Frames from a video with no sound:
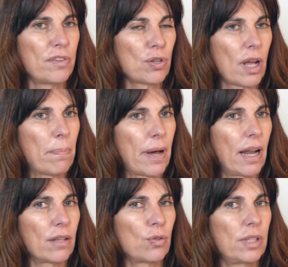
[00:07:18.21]
visto che hai
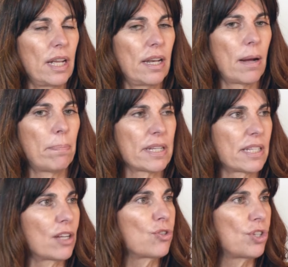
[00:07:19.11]
parlato del
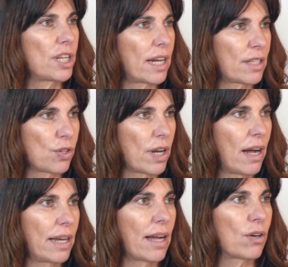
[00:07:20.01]
passaggio generazionale,